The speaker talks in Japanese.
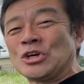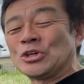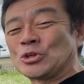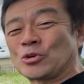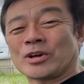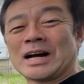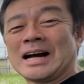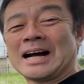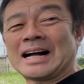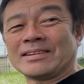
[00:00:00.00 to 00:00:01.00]
いうところが
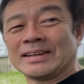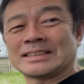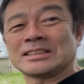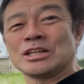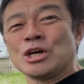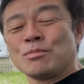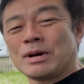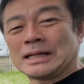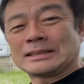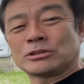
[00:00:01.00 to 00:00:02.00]
あります
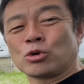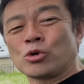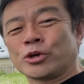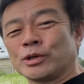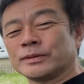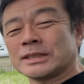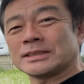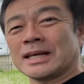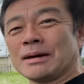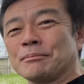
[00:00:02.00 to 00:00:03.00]
まあ、走行距離もです
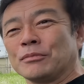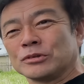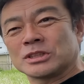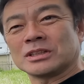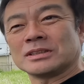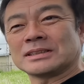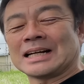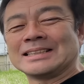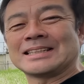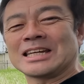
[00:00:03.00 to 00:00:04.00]
ねもうすぐ
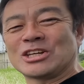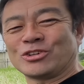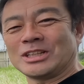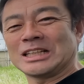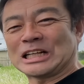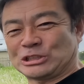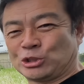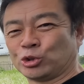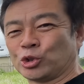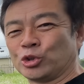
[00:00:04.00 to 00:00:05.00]
3000キロに達し
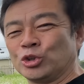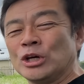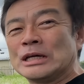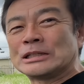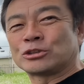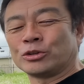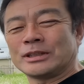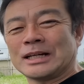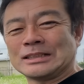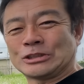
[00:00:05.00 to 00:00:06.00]
ようというそん
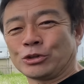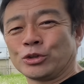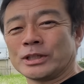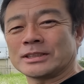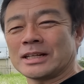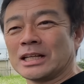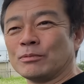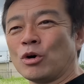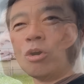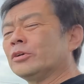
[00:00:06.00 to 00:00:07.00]
な状況ですけれど
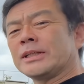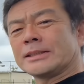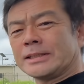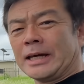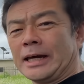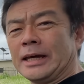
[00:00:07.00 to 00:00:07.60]
もこれですね、